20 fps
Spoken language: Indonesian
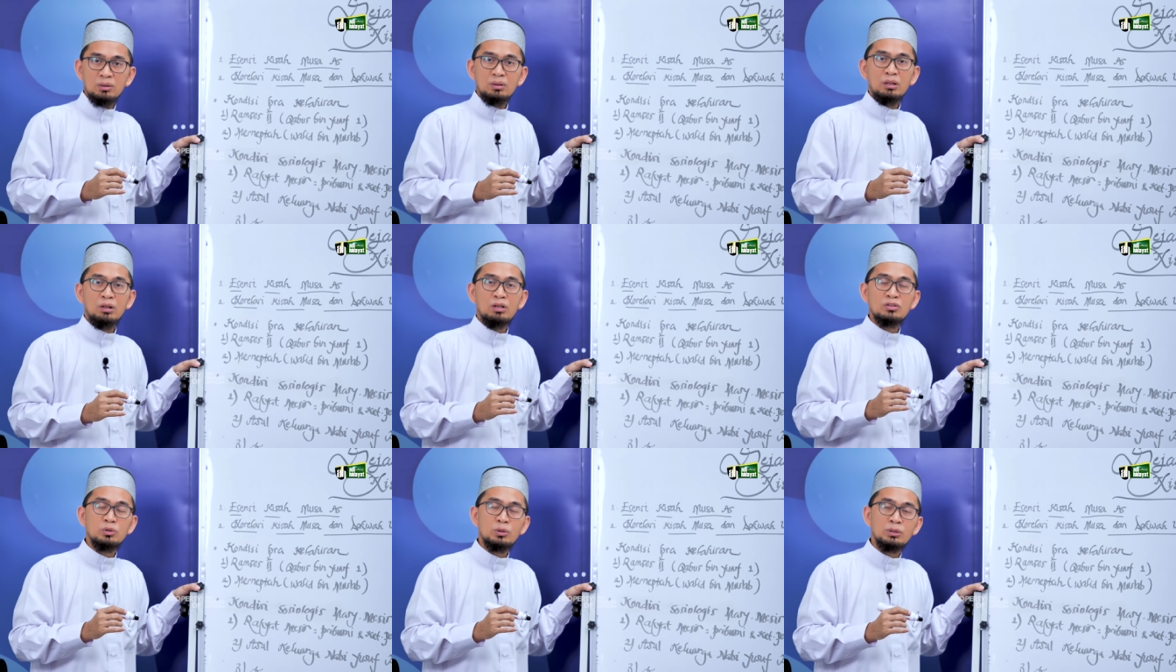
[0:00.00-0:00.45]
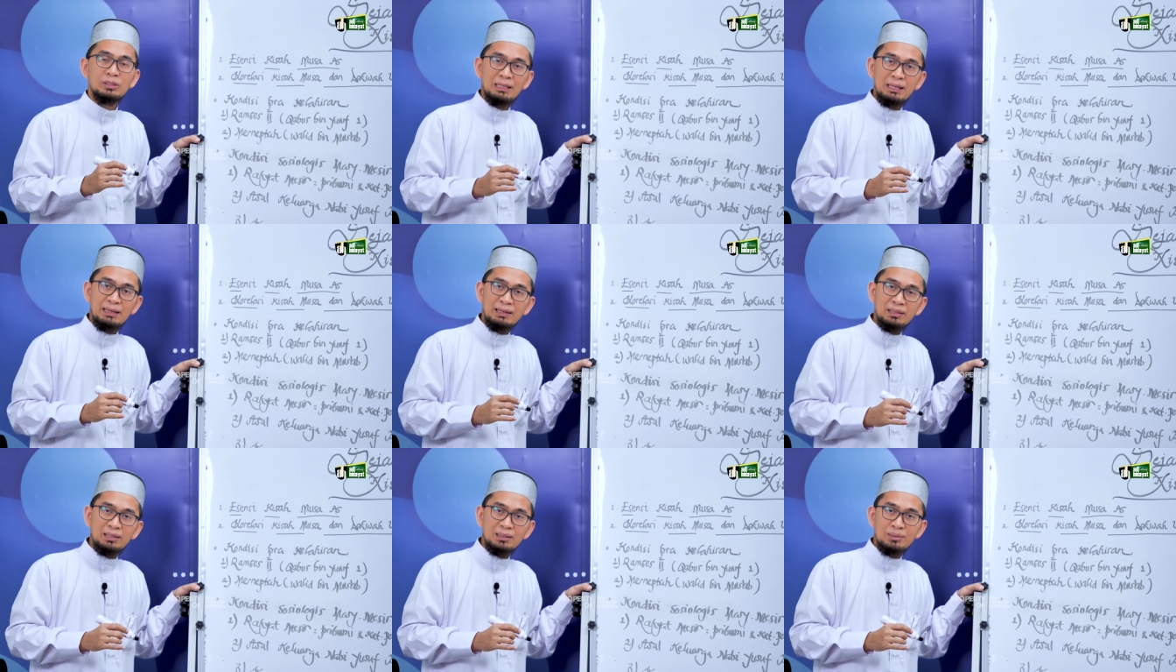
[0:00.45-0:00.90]
Rasul
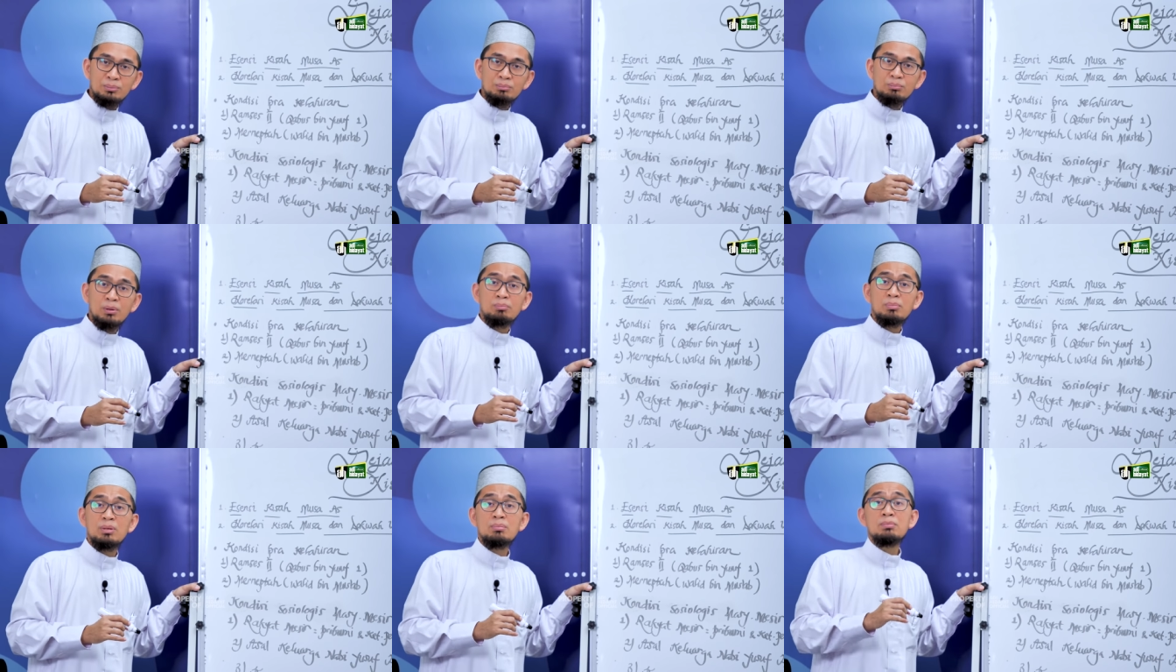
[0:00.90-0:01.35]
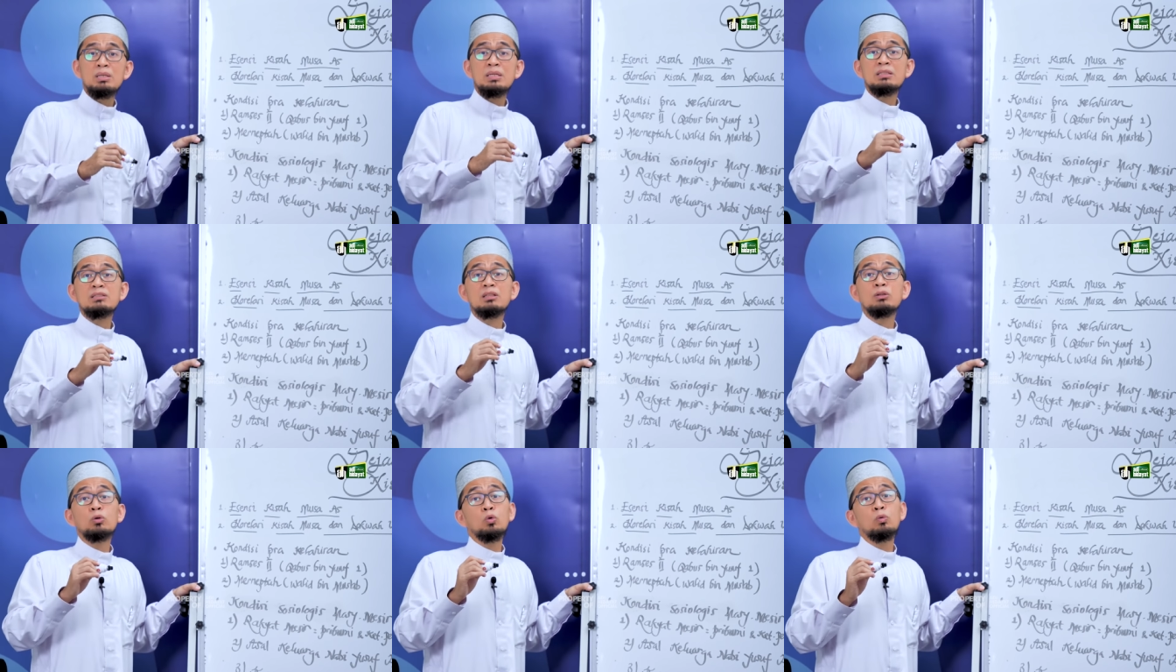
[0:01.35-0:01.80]
terakhir membimbing
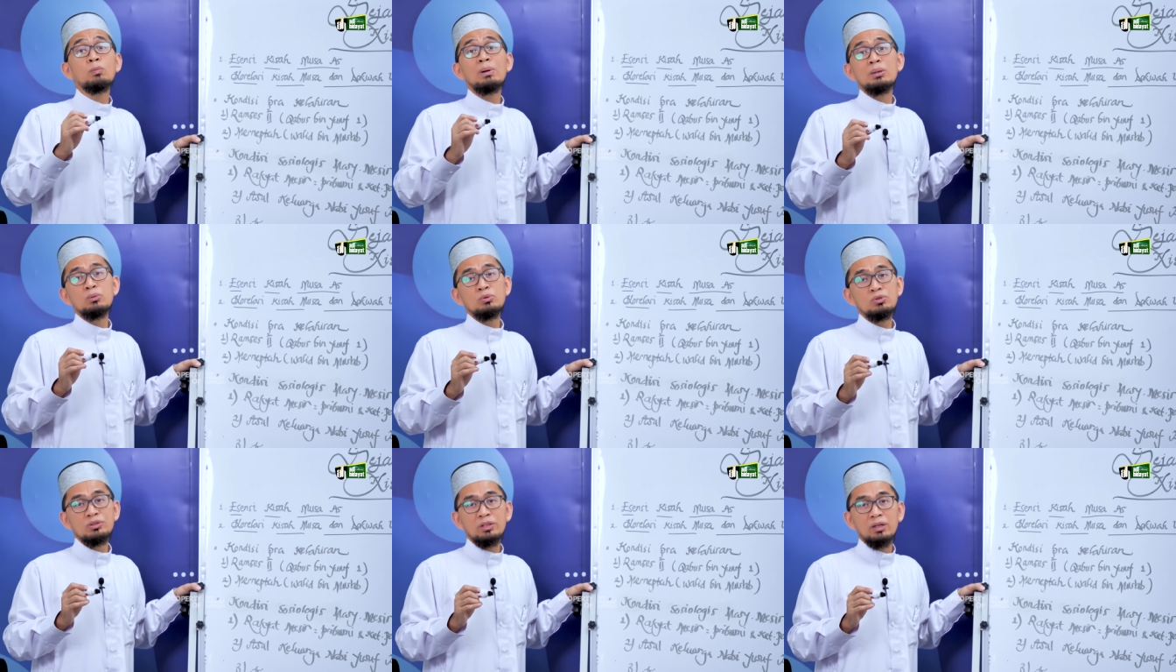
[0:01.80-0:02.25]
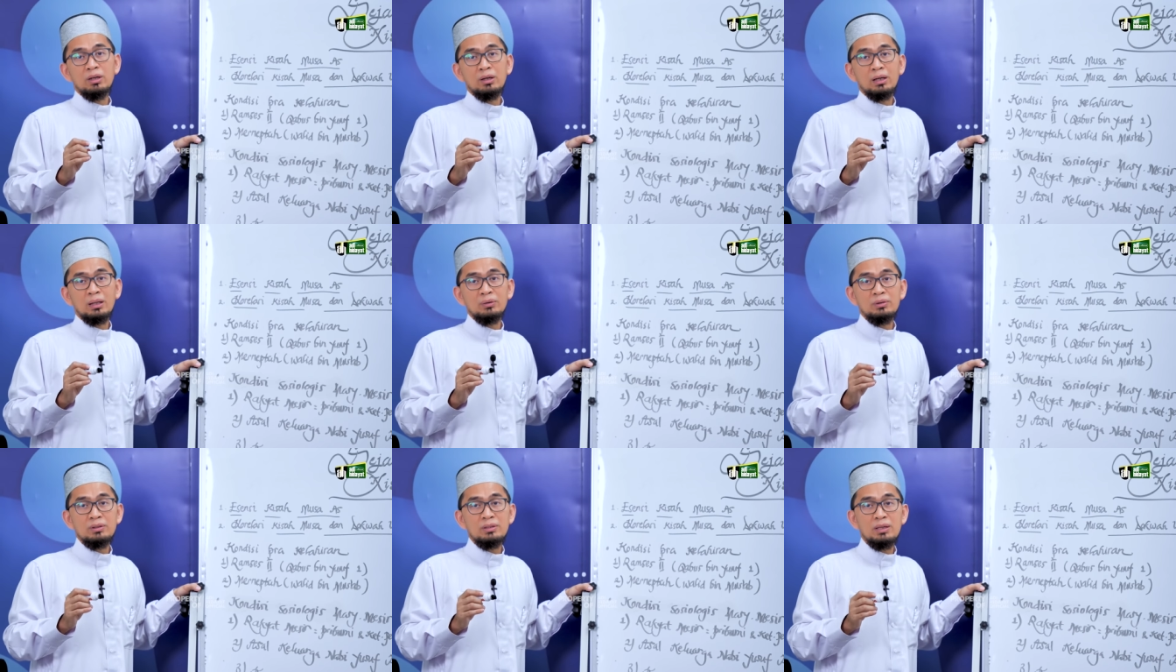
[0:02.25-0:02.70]
seluruh manusia
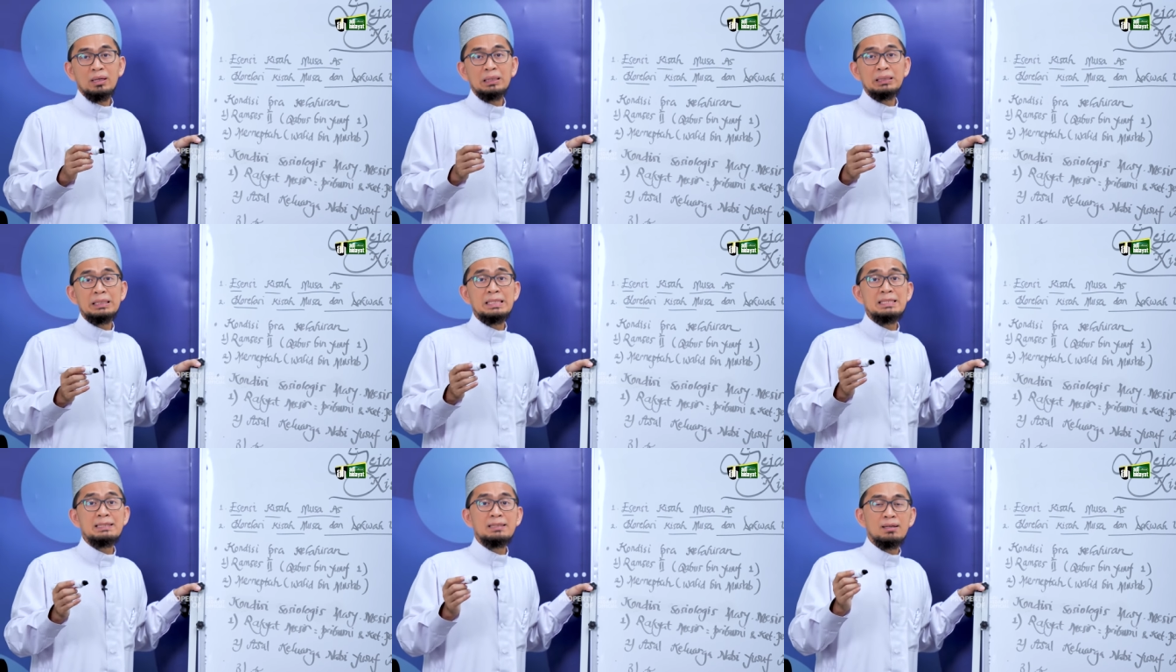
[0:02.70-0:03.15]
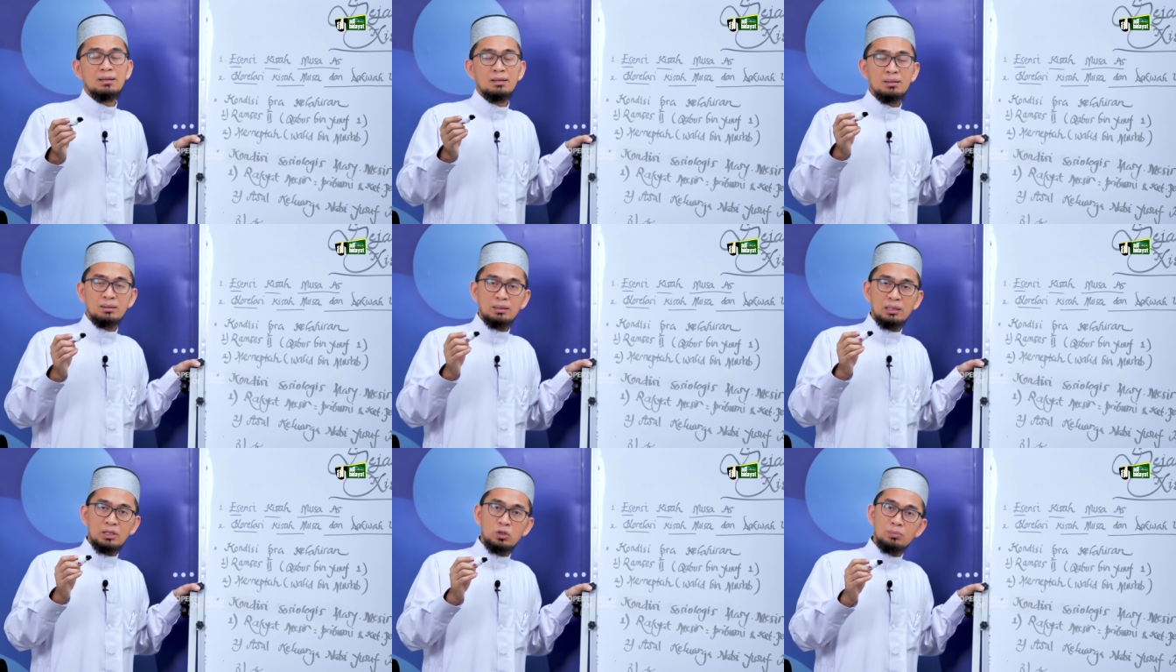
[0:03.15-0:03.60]
artinya
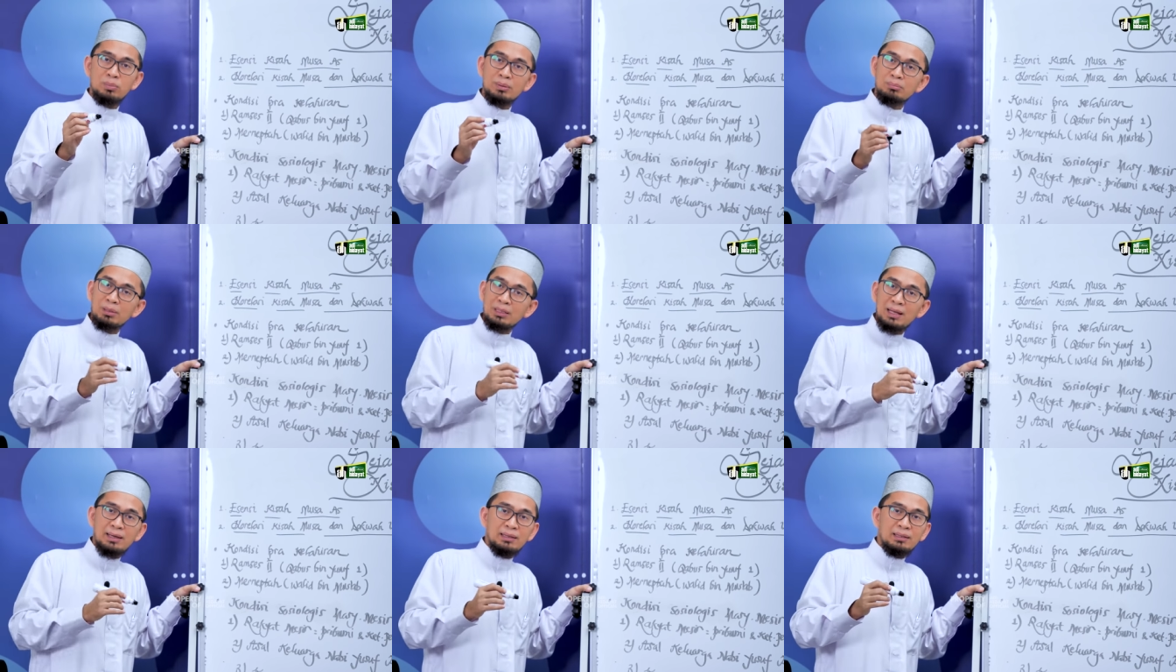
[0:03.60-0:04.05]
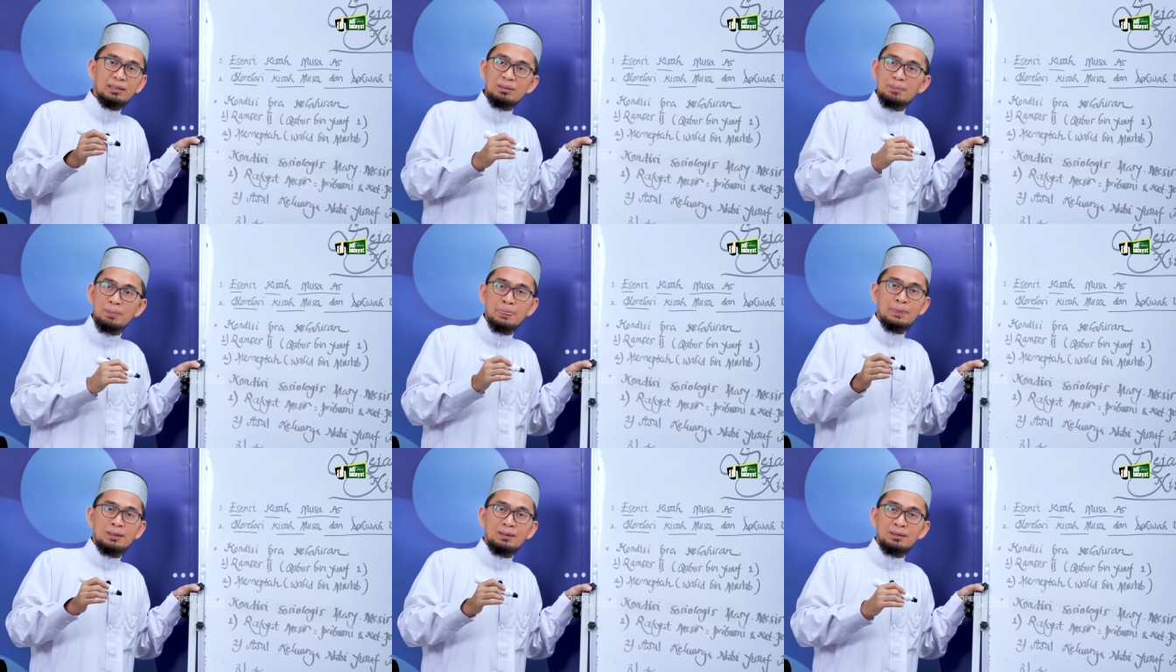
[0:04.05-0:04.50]
ketika kehidupan
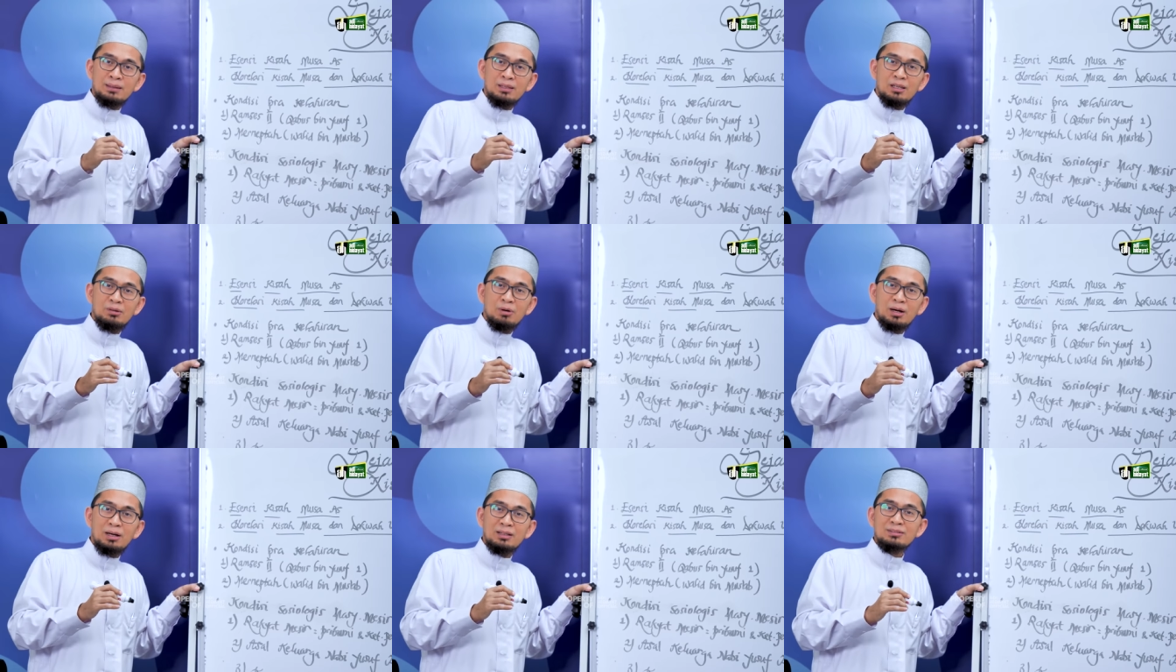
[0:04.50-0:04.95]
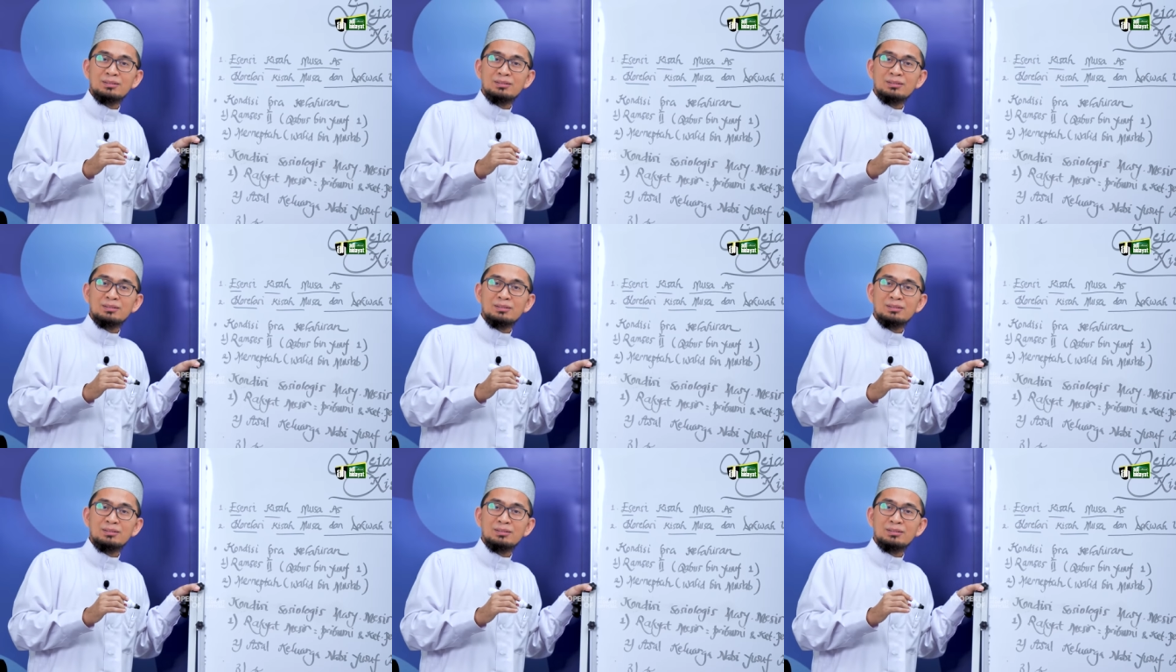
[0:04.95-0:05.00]
berakhir ya maka